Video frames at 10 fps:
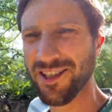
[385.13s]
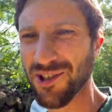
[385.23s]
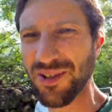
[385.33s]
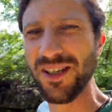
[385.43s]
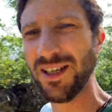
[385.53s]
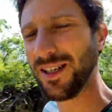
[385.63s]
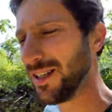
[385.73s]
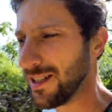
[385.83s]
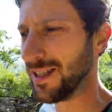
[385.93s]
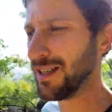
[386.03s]
joggen.
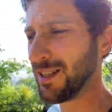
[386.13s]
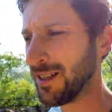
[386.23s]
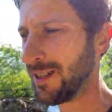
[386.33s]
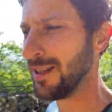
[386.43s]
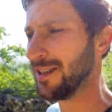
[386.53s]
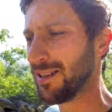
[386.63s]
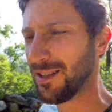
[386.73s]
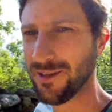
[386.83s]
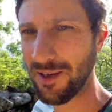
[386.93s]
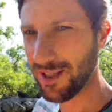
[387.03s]

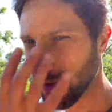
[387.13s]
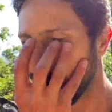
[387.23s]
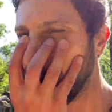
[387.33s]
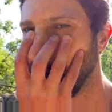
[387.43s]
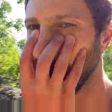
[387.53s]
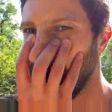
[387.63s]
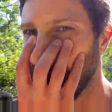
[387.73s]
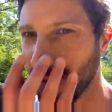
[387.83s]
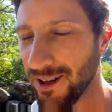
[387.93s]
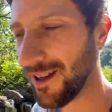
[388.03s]
Also wirklich so, so auf.